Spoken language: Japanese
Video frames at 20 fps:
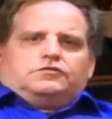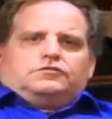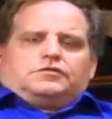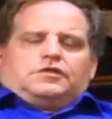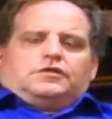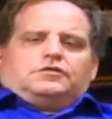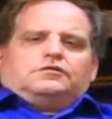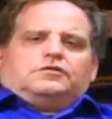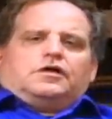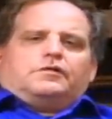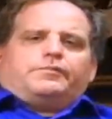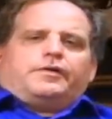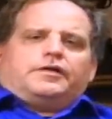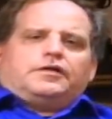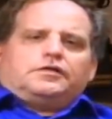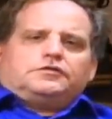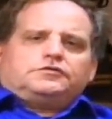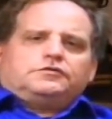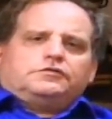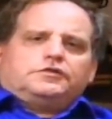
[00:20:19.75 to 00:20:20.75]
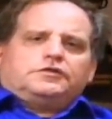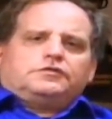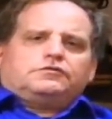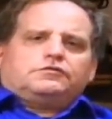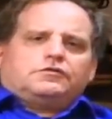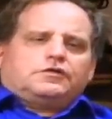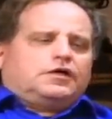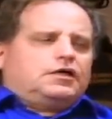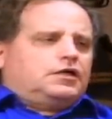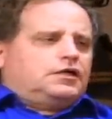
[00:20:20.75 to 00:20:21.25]
タとかパナソニック
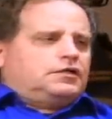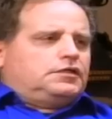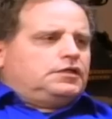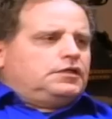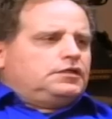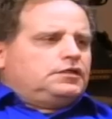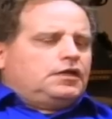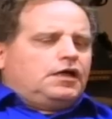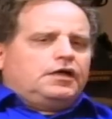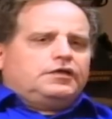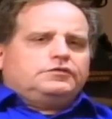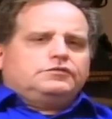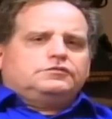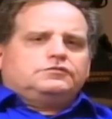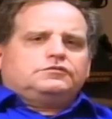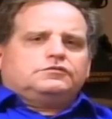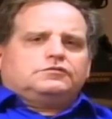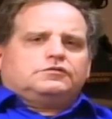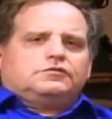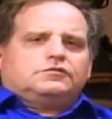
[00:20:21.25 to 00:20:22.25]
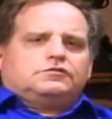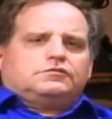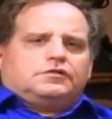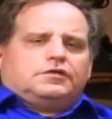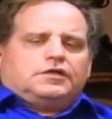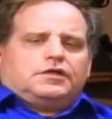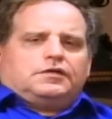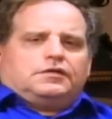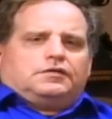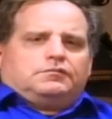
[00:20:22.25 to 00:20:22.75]
とかね、ああいうところ
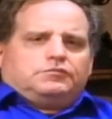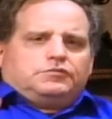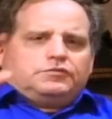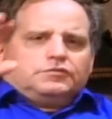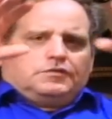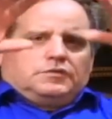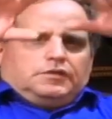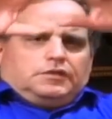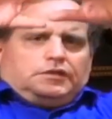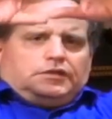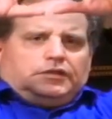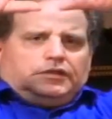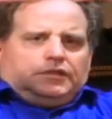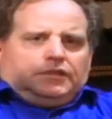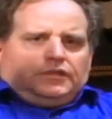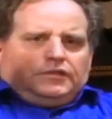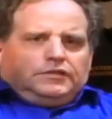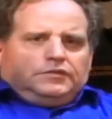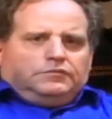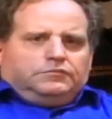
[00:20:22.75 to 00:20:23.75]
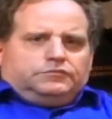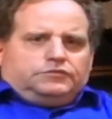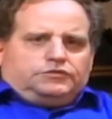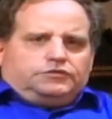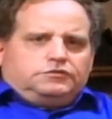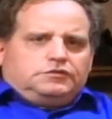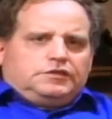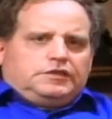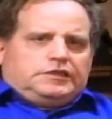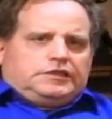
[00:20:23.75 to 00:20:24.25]
はもう
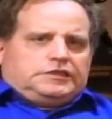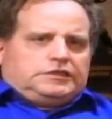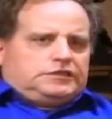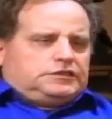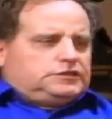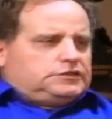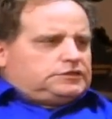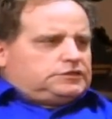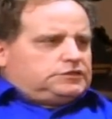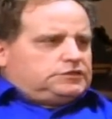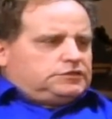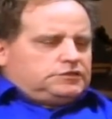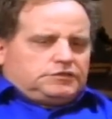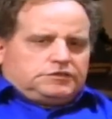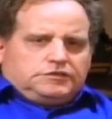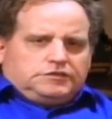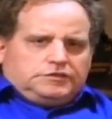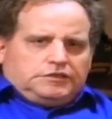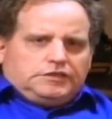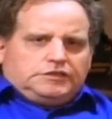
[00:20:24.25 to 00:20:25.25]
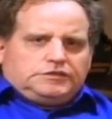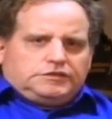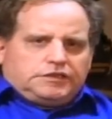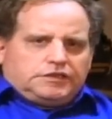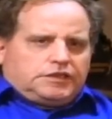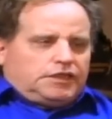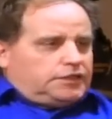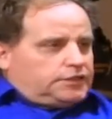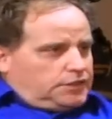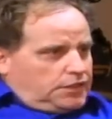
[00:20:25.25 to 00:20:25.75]
すでに全
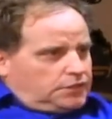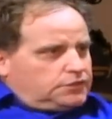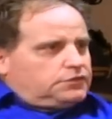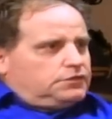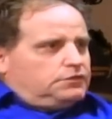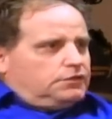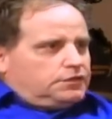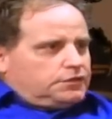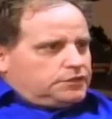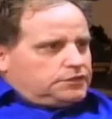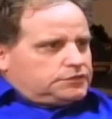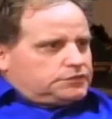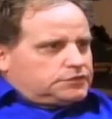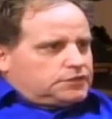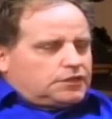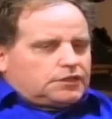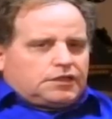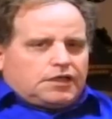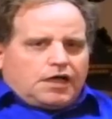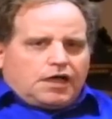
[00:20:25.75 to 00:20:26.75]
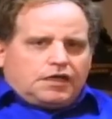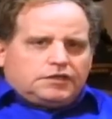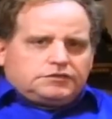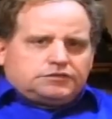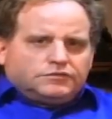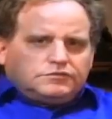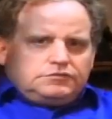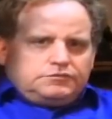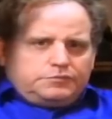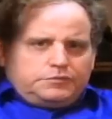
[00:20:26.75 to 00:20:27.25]
世界でやってるわけですから、発
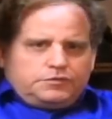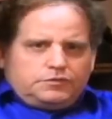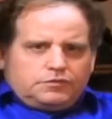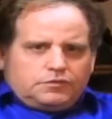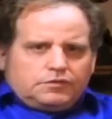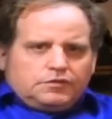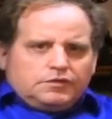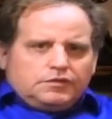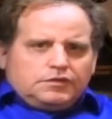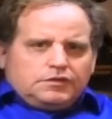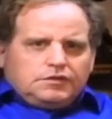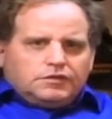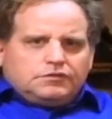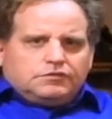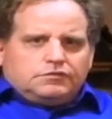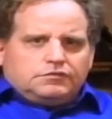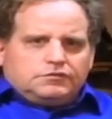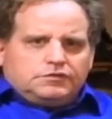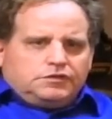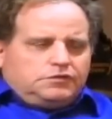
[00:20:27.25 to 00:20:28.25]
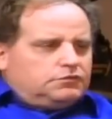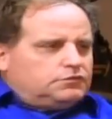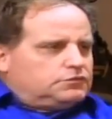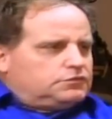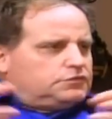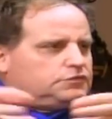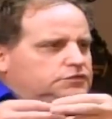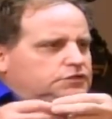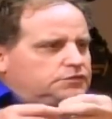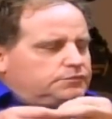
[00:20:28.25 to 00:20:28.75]
想もこう日本
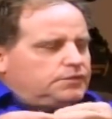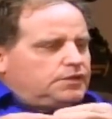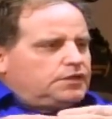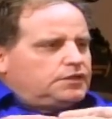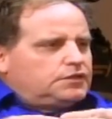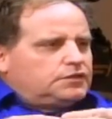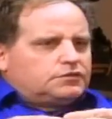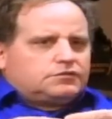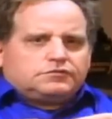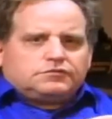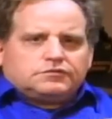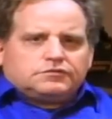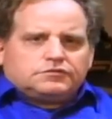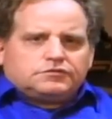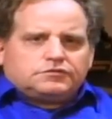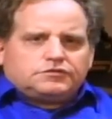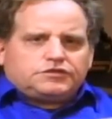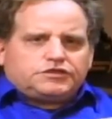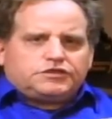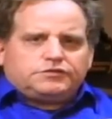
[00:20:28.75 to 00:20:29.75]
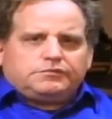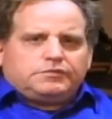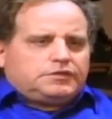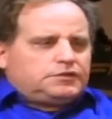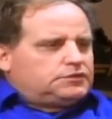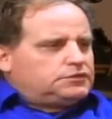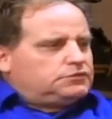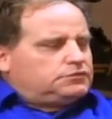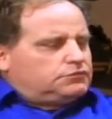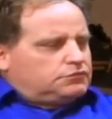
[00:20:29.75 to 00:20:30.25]
という狭いこう
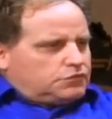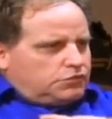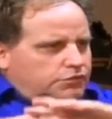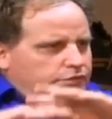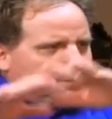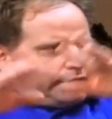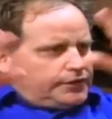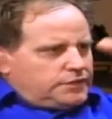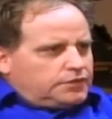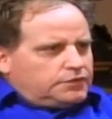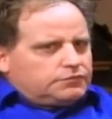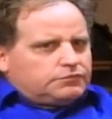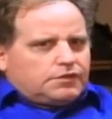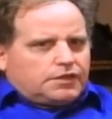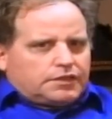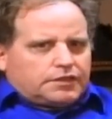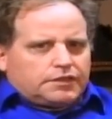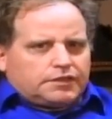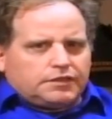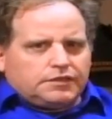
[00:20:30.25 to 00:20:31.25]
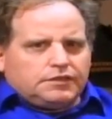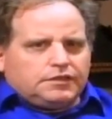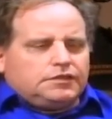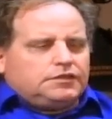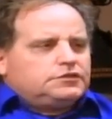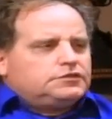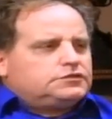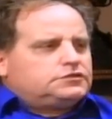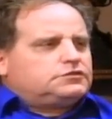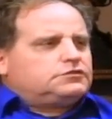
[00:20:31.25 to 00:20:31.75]
島を越えてるわけ。
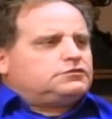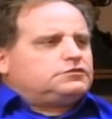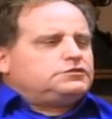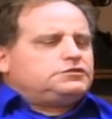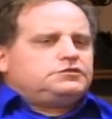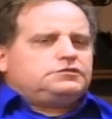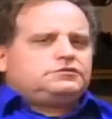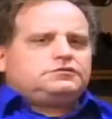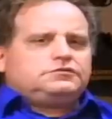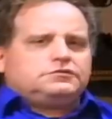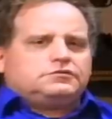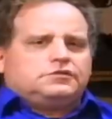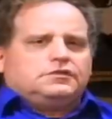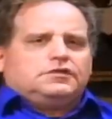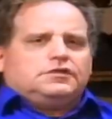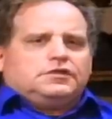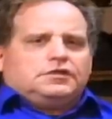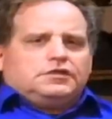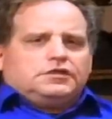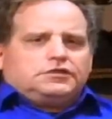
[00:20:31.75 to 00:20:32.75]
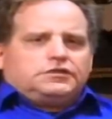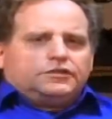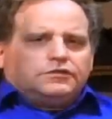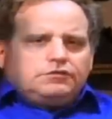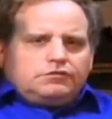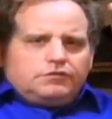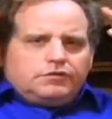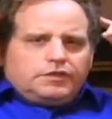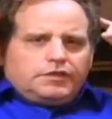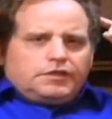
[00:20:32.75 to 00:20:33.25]
そういう
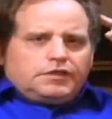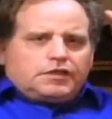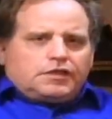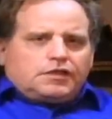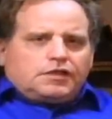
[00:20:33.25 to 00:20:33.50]
広い